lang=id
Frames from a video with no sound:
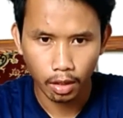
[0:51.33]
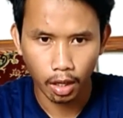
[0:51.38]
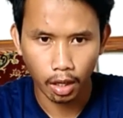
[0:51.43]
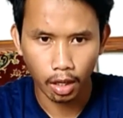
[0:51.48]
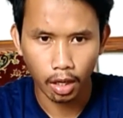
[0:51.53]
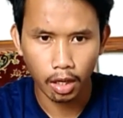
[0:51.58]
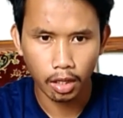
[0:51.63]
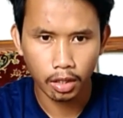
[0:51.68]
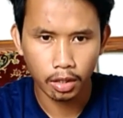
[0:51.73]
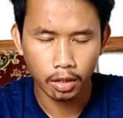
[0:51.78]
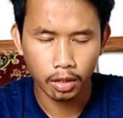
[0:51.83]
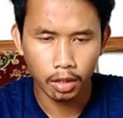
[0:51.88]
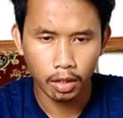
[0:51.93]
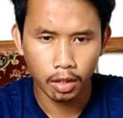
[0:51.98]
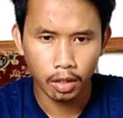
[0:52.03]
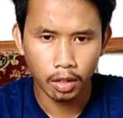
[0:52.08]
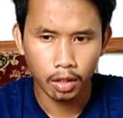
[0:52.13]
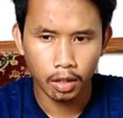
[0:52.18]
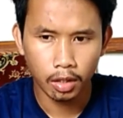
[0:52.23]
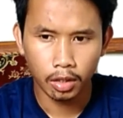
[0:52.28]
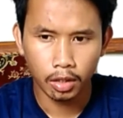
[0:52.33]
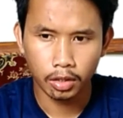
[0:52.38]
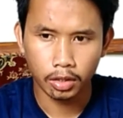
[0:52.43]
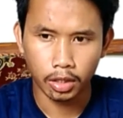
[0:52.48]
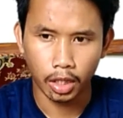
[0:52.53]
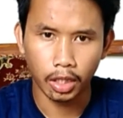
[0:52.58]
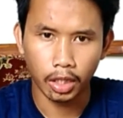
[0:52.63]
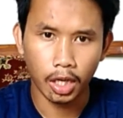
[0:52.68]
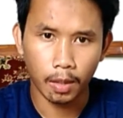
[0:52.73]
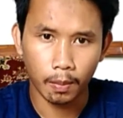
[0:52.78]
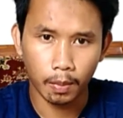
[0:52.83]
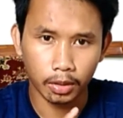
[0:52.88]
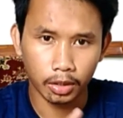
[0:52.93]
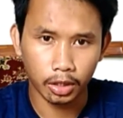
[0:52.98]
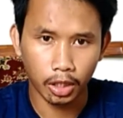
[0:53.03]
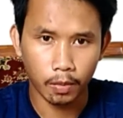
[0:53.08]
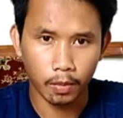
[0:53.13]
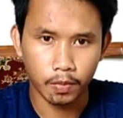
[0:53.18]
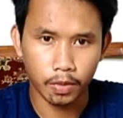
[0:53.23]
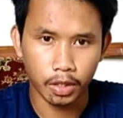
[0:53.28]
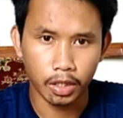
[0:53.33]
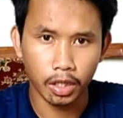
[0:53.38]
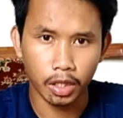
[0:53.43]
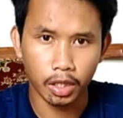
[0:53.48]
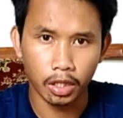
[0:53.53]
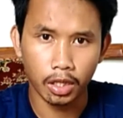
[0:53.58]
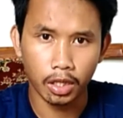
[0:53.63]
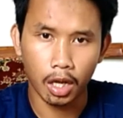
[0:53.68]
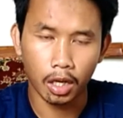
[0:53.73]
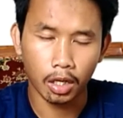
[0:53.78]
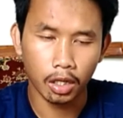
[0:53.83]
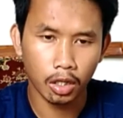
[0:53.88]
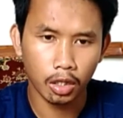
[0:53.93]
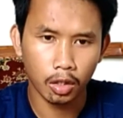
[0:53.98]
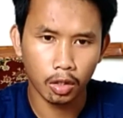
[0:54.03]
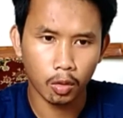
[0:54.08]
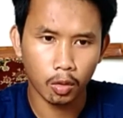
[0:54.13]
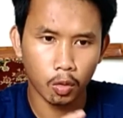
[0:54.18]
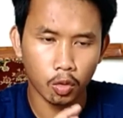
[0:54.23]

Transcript: Karena saya dapat tips ini dari